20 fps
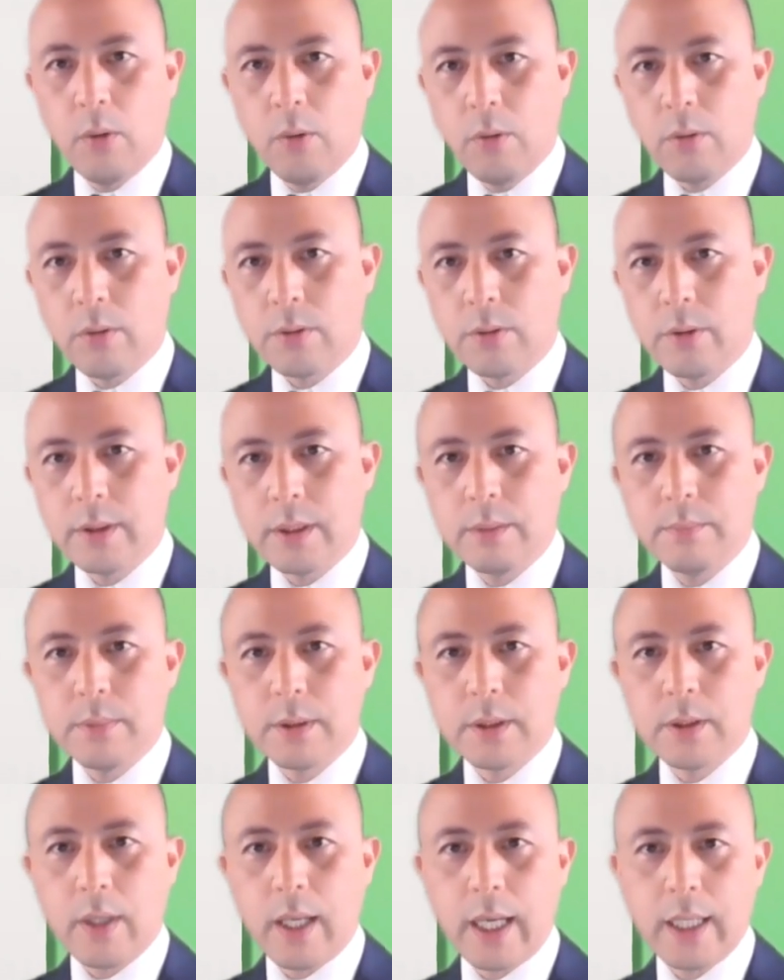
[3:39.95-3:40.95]
多くの人
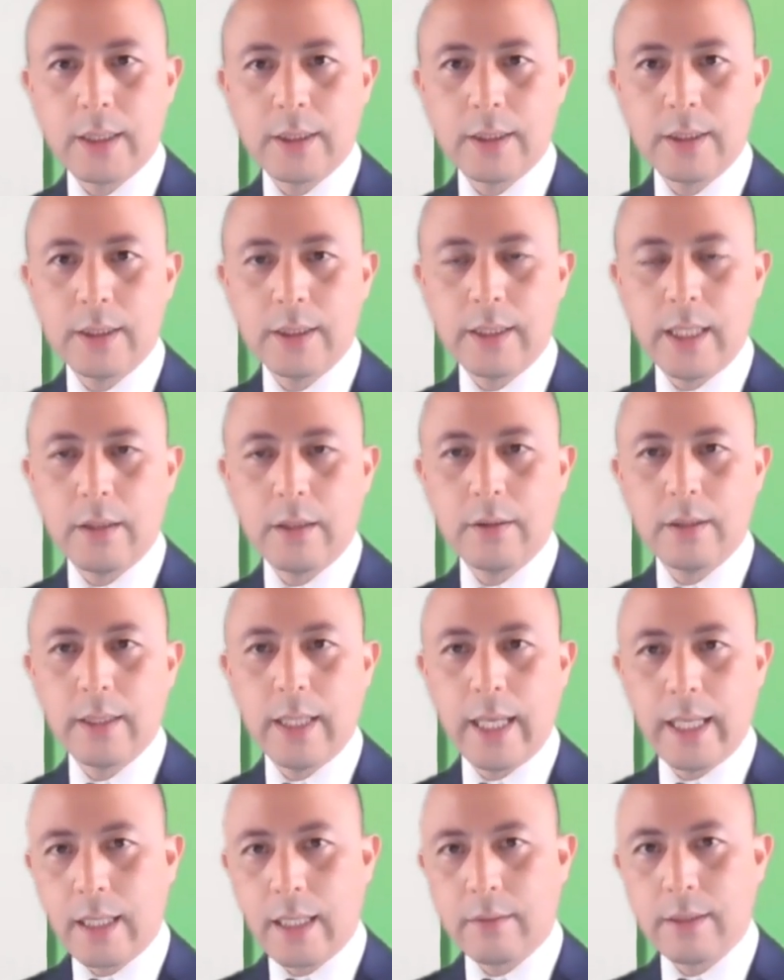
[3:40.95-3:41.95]
物を輩出している
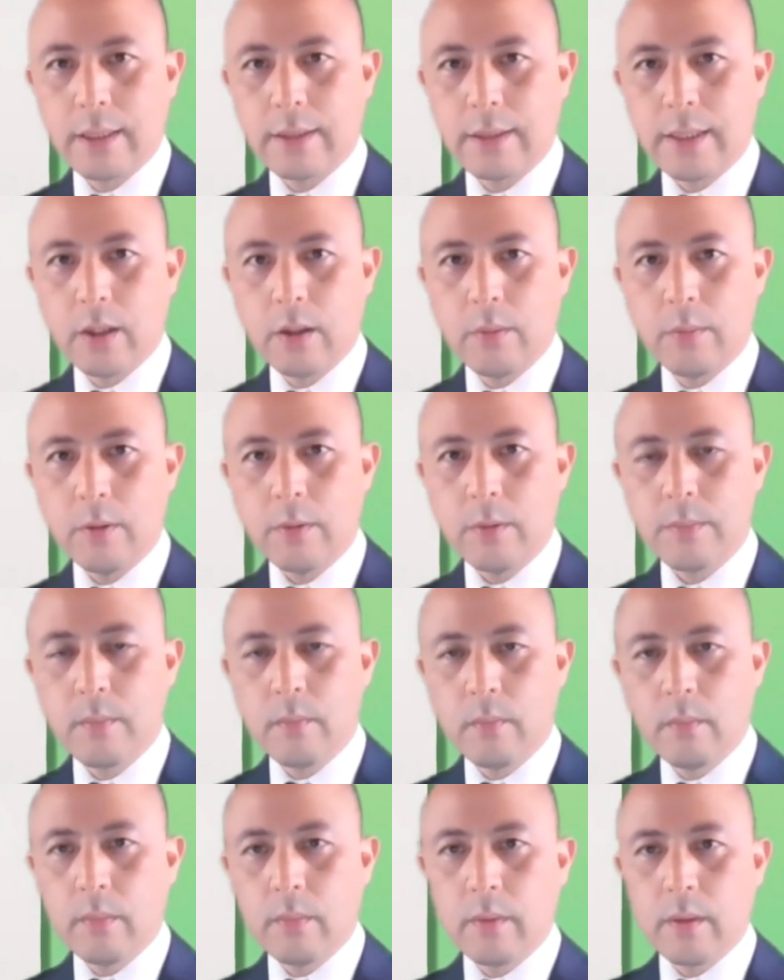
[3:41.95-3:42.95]
大学ですけども、
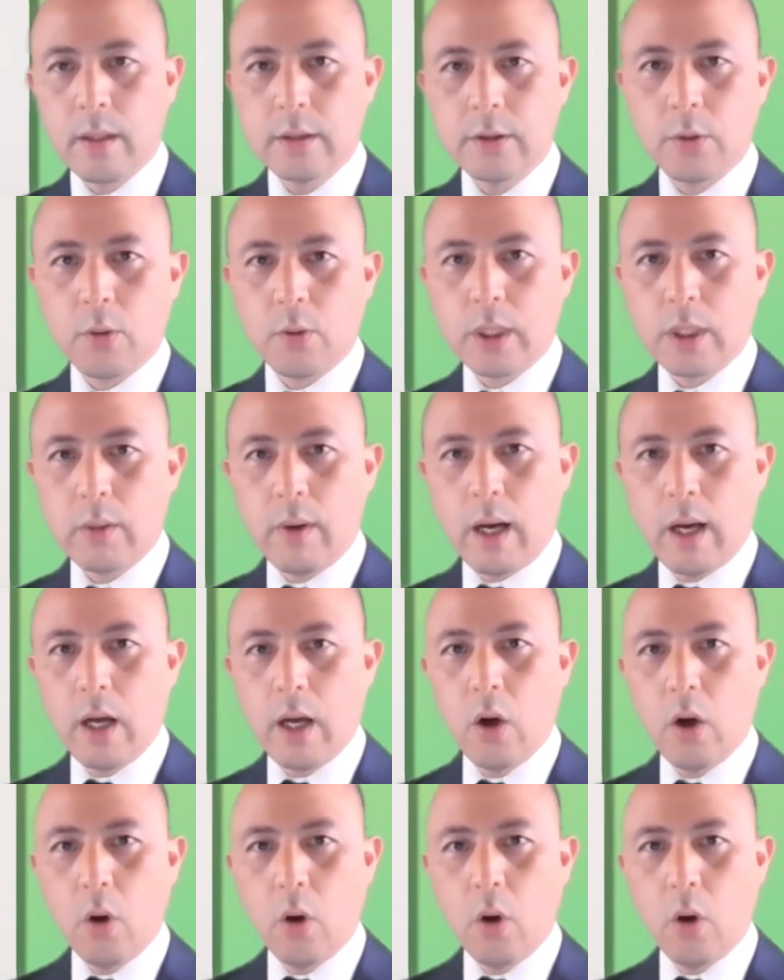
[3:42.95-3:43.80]
そこには、